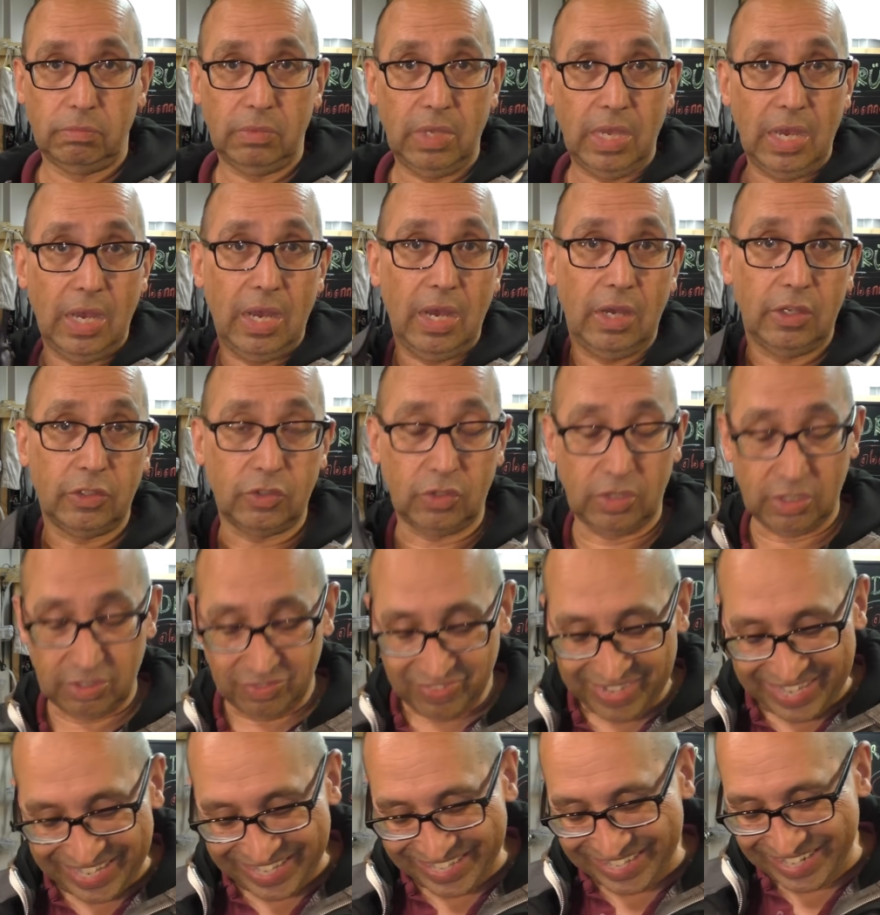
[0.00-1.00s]
Ja, also
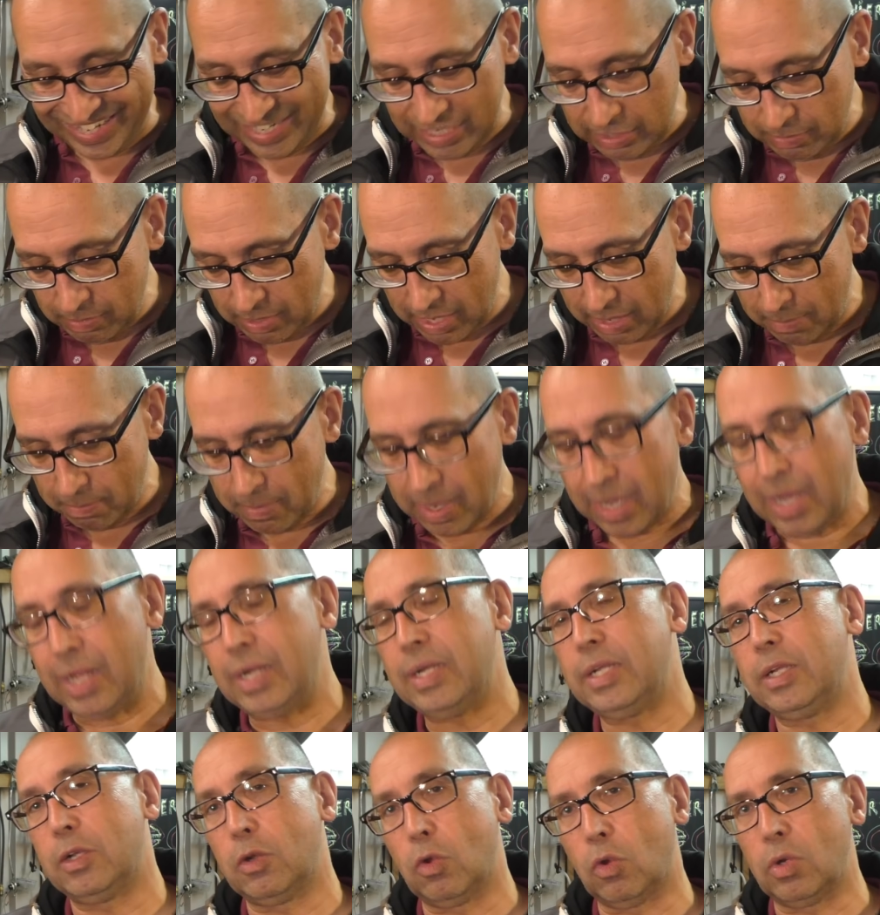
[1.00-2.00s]
deswegen lieber
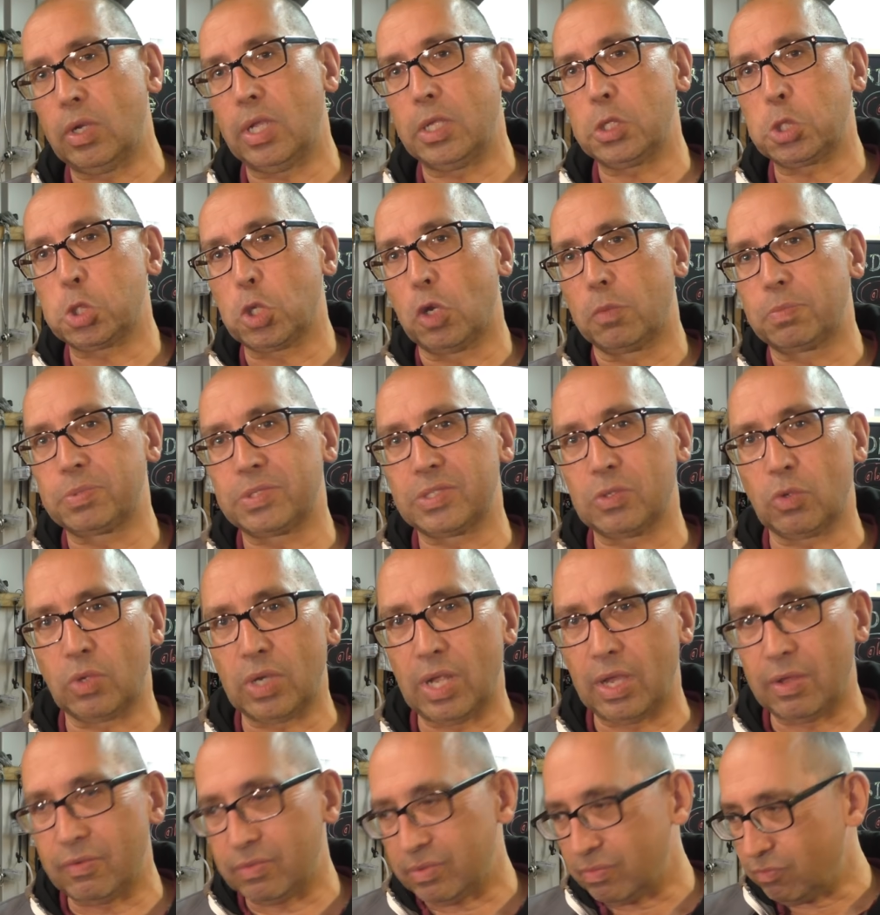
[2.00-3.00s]
mal in Online-Shops
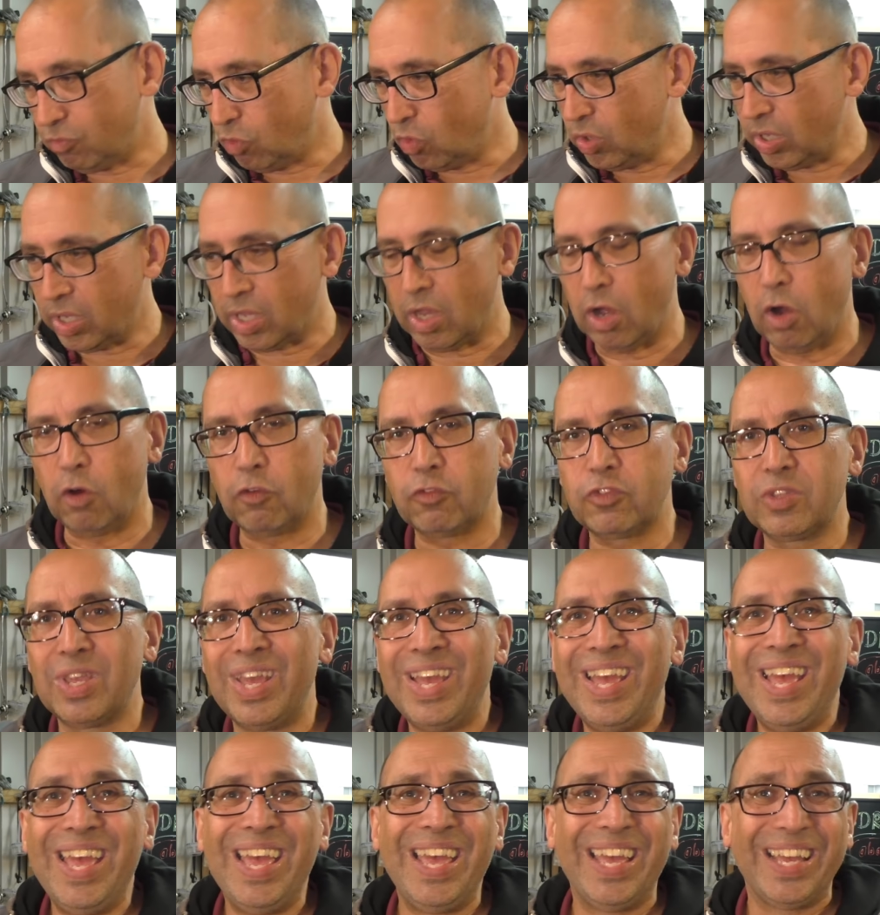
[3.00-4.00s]
oder wo ihr kauft,
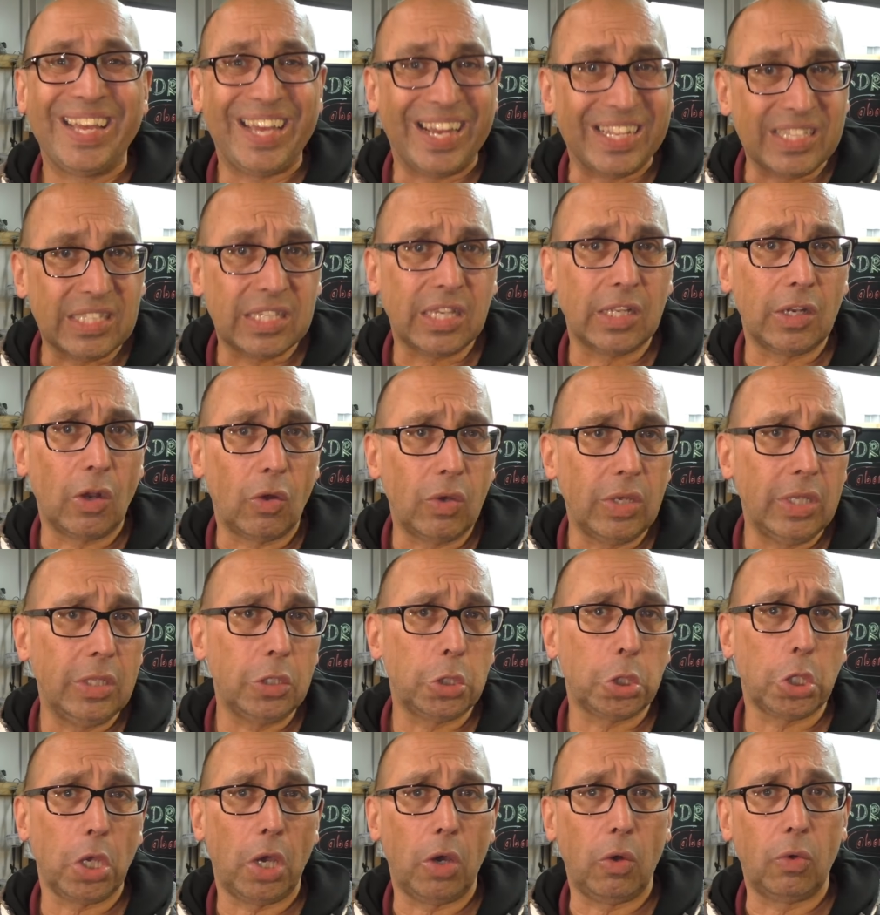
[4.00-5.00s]
ganz genau
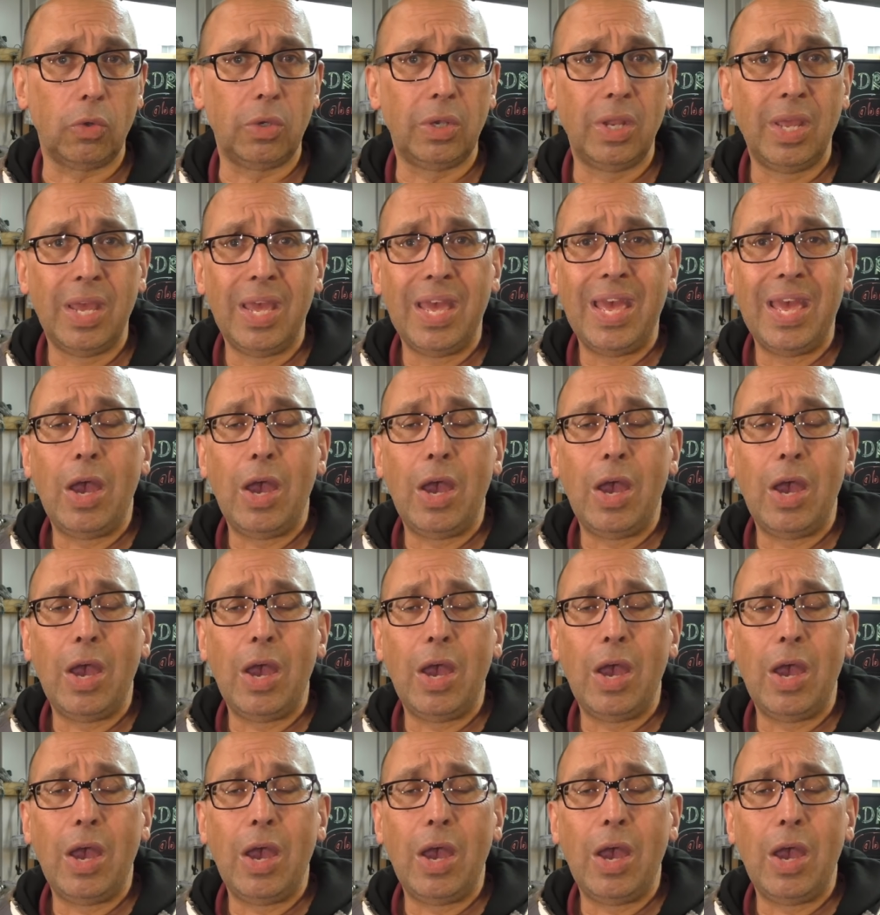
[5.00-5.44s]
hinschauen.